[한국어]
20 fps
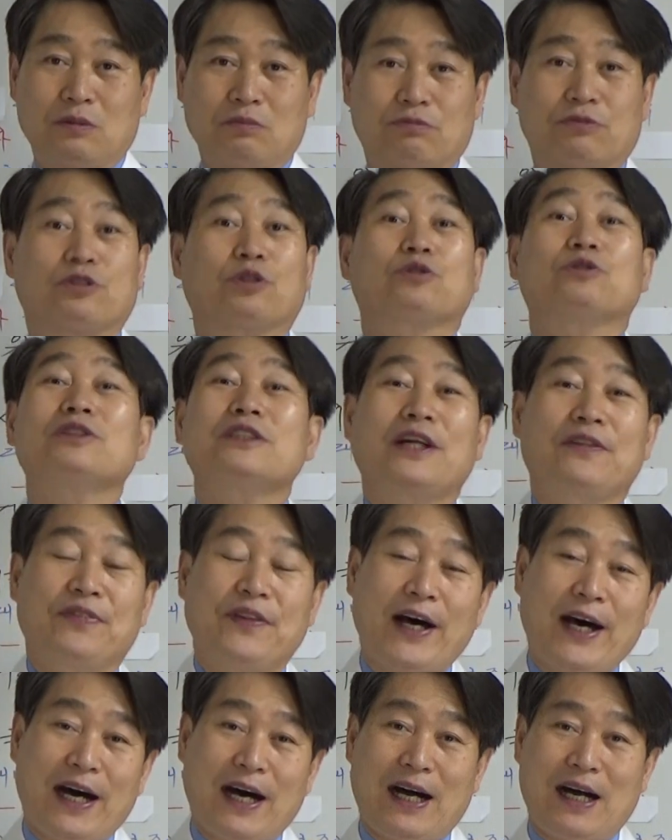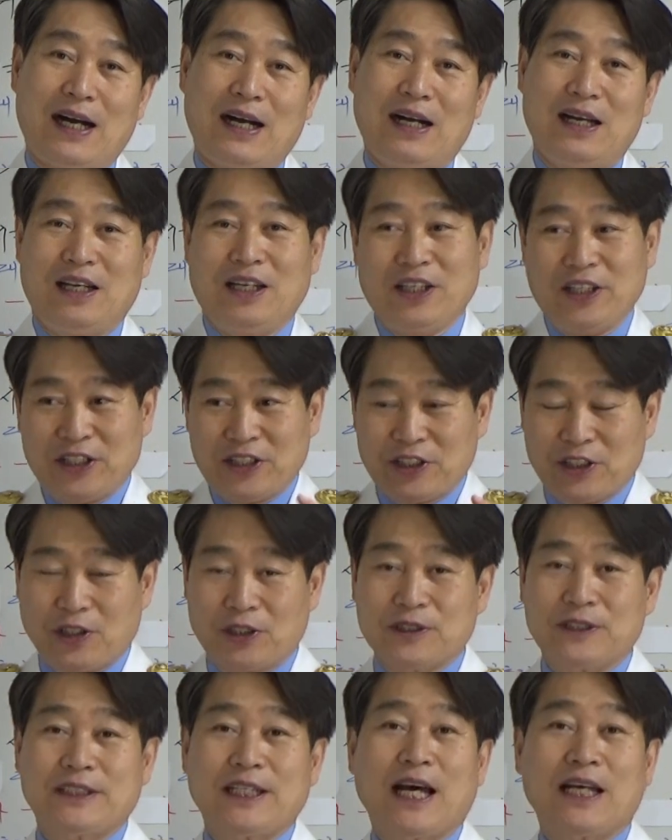무조건 간다.
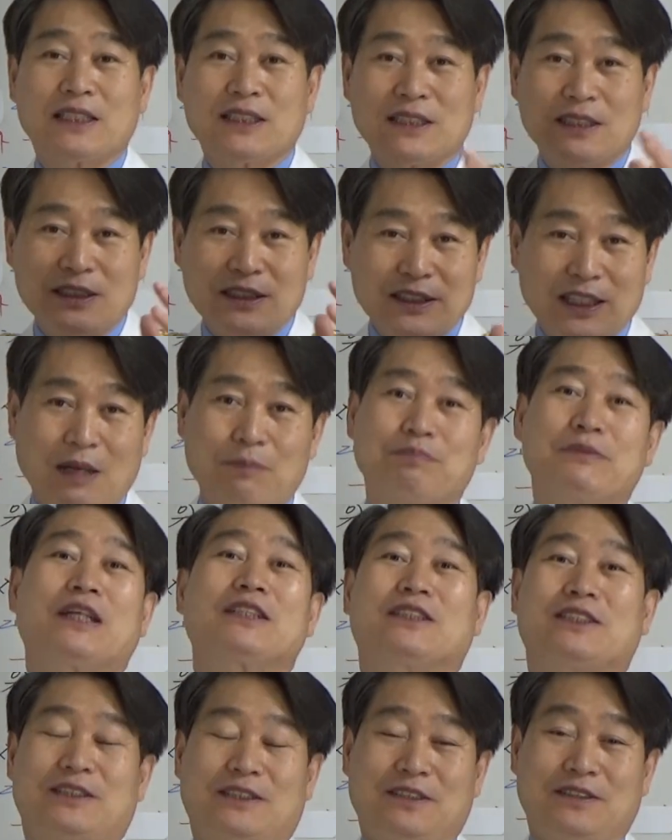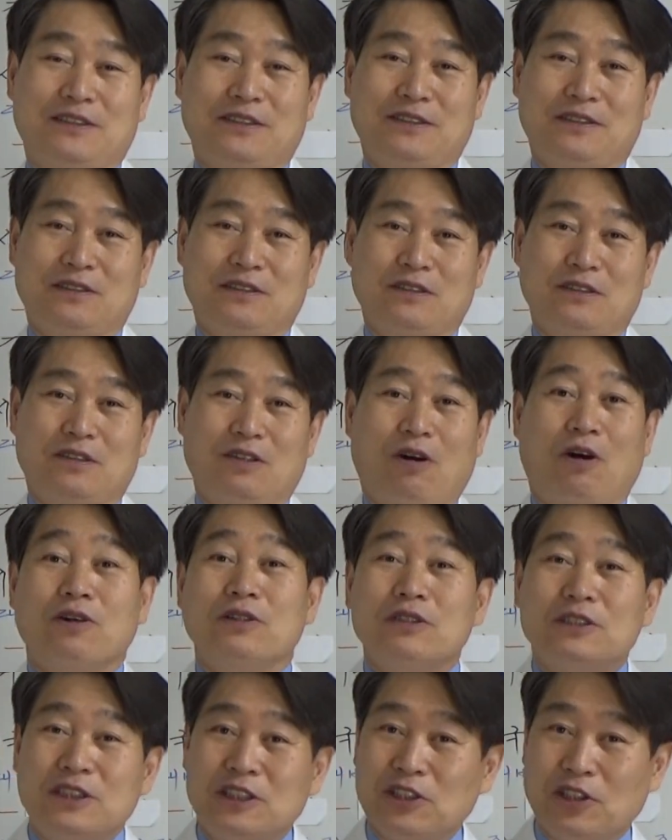여자든 남자든
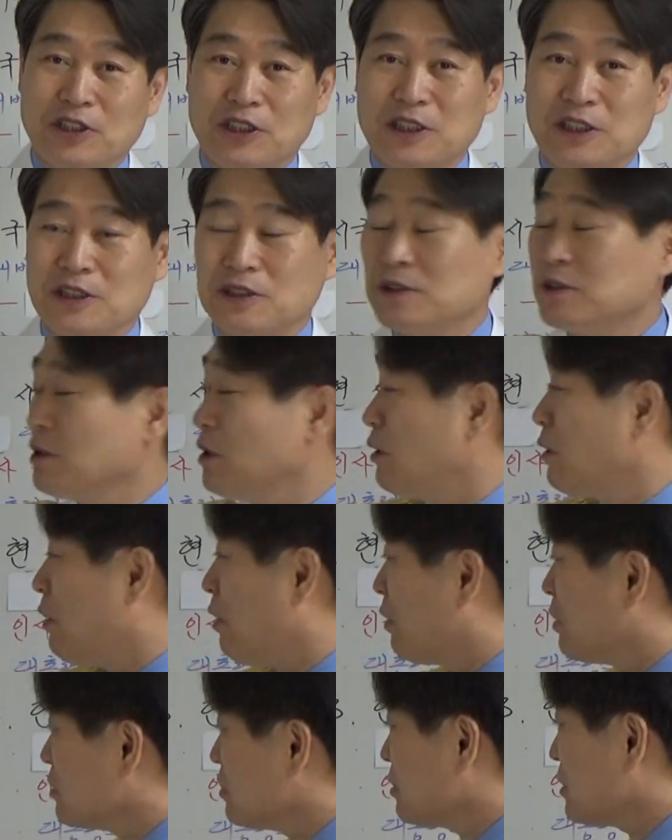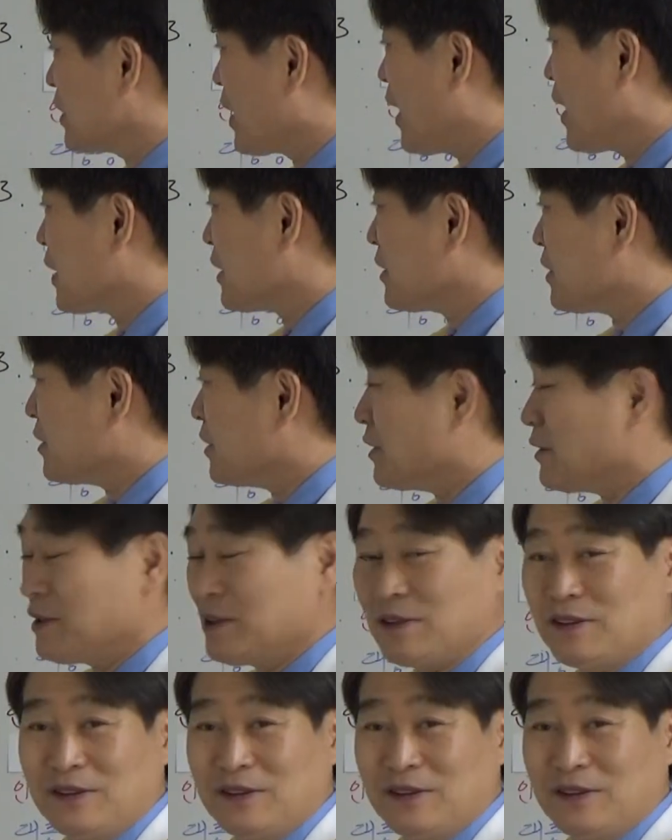어느 지역이든 어느 대학이든